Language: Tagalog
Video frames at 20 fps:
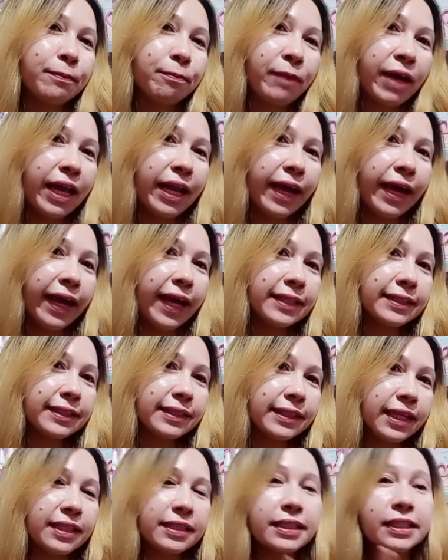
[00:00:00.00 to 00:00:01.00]
Bella
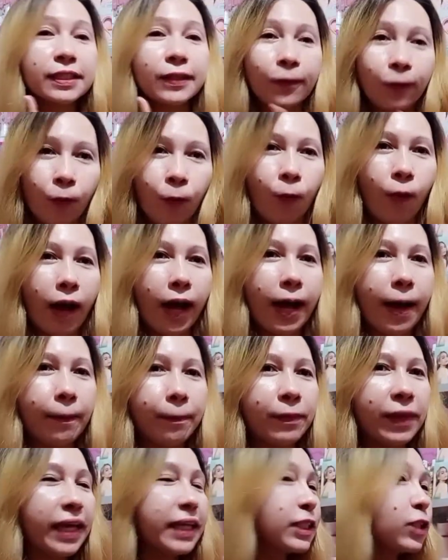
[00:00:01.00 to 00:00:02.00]
Essence Glow Up.
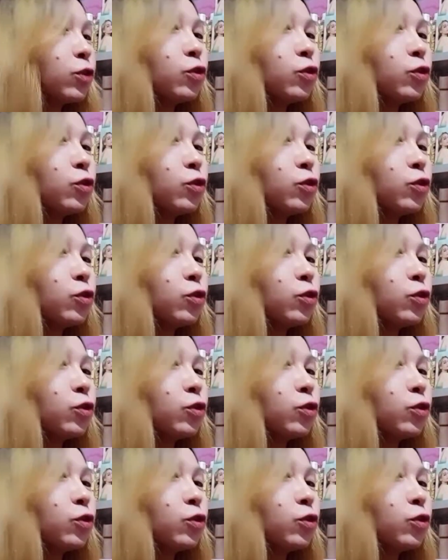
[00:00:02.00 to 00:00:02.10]
Yes,